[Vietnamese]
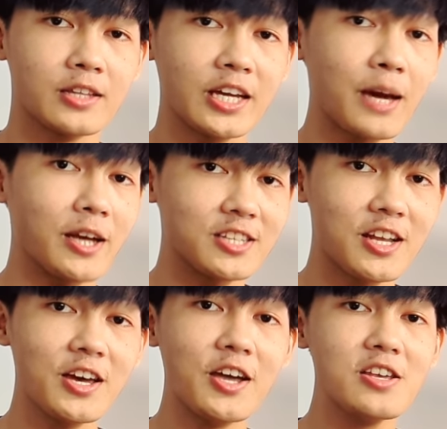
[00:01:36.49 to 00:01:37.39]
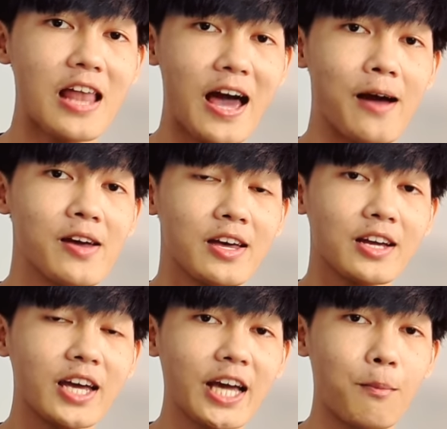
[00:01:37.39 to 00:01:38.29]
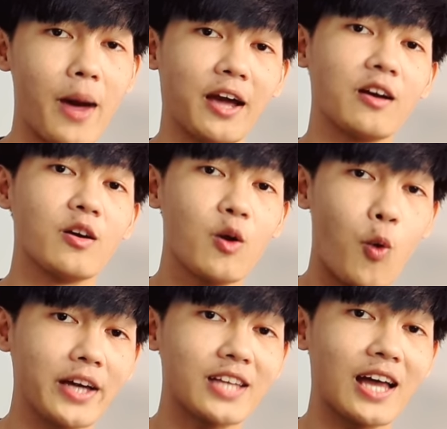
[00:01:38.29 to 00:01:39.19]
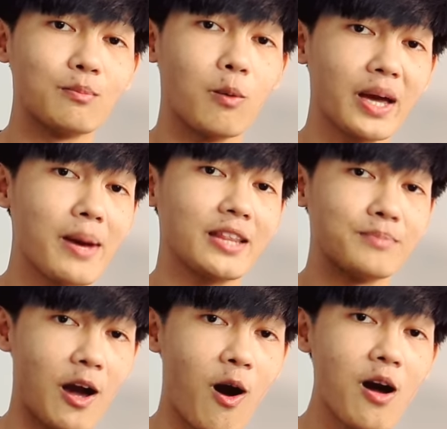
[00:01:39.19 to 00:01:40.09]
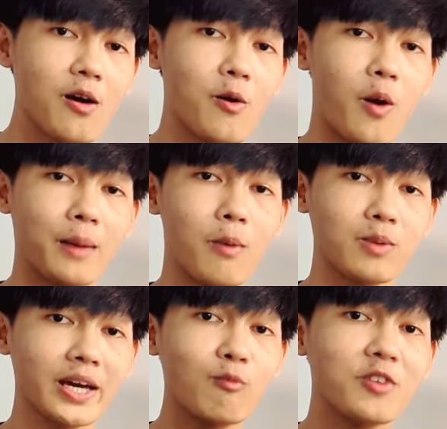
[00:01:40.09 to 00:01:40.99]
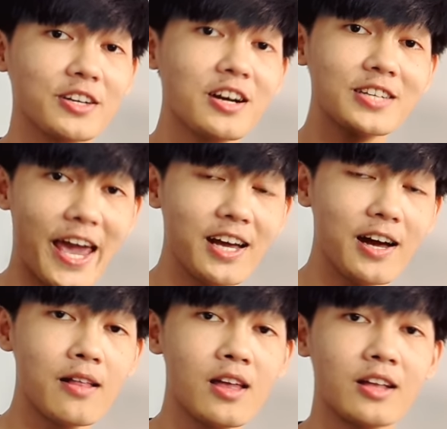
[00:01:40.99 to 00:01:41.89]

thì các bạn sẽ để ý là khi các bạn hoàn thành một cái bài tập nhỏ hoặc một cái công việc đơn giản á